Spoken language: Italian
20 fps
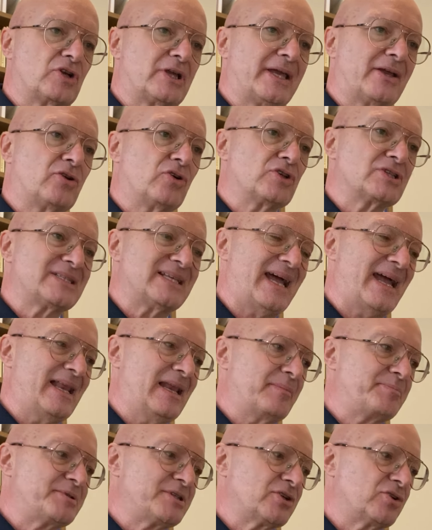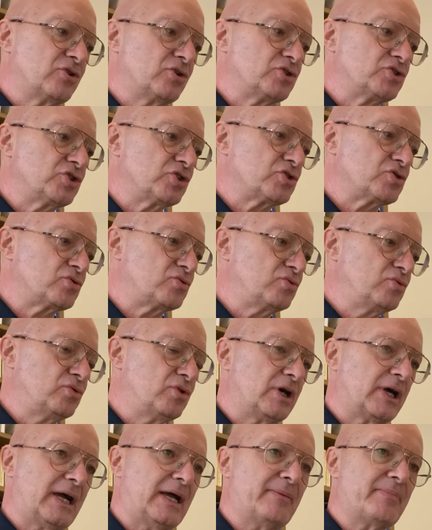che cos'è la psicologia
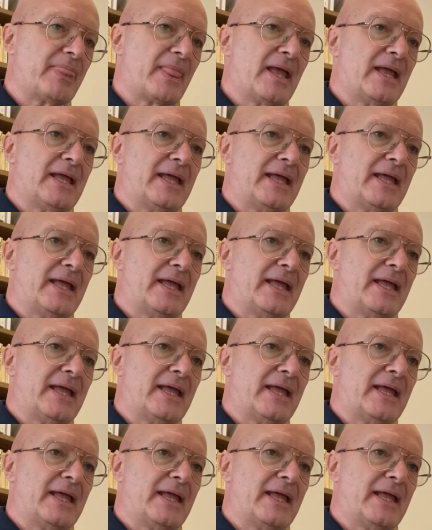oscura